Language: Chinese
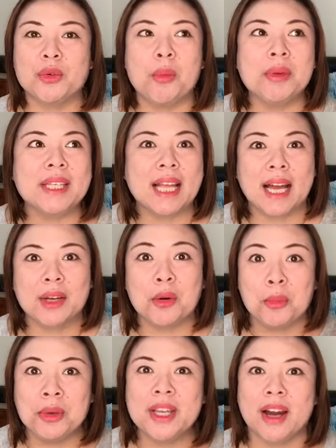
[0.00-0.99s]
我们俩
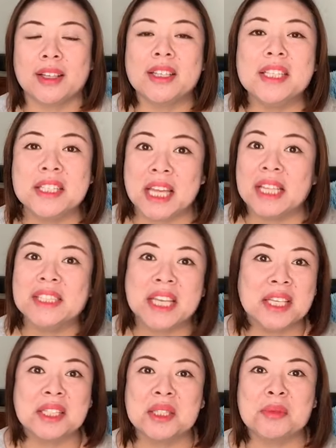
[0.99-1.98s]
我们两个人一年
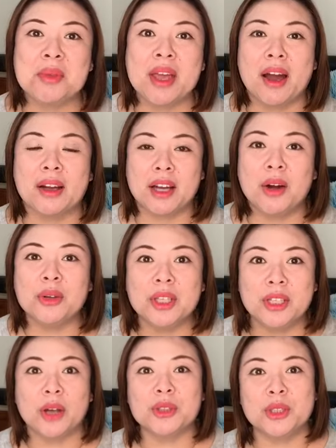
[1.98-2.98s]
见一次面啊，然后一
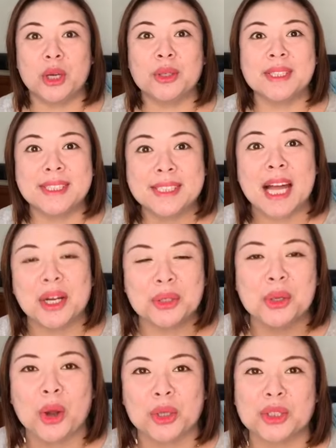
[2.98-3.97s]
聊就聊了三个
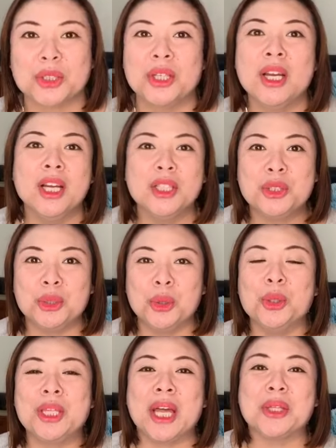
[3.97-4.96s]
多小时，九
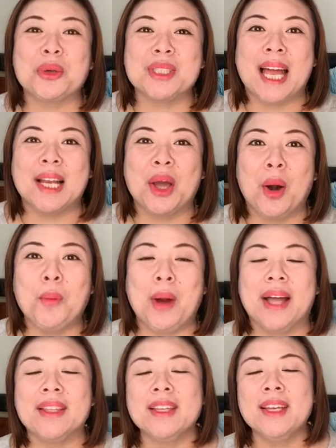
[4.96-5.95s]
点多才聊
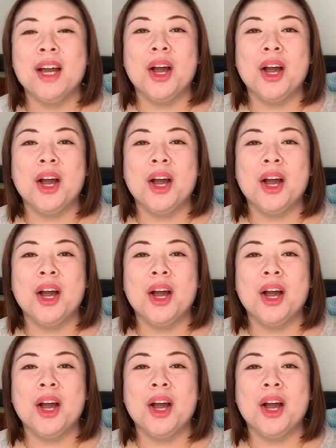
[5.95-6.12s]
完。